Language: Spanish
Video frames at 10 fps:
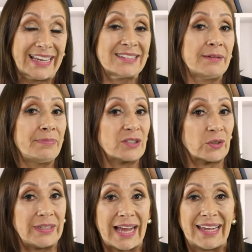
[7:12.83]
este
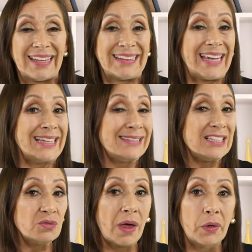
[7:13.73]
personaje
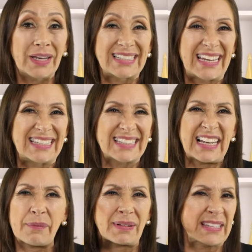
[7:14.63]
desde su adolescencia
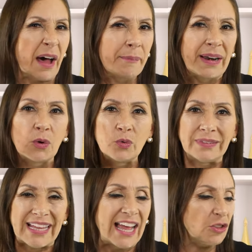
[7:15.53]
se la pasaba
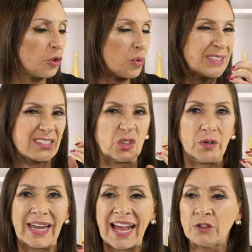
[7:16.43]
preguntando,
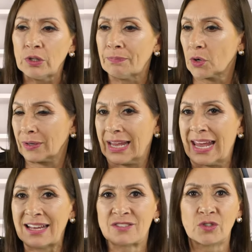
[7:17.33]
cuestionando y por
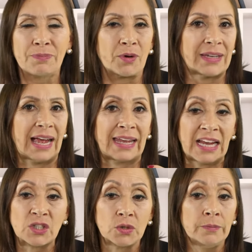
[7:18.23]
qué esto y por qué
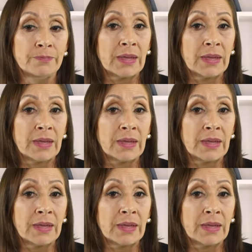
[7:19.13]
aquello.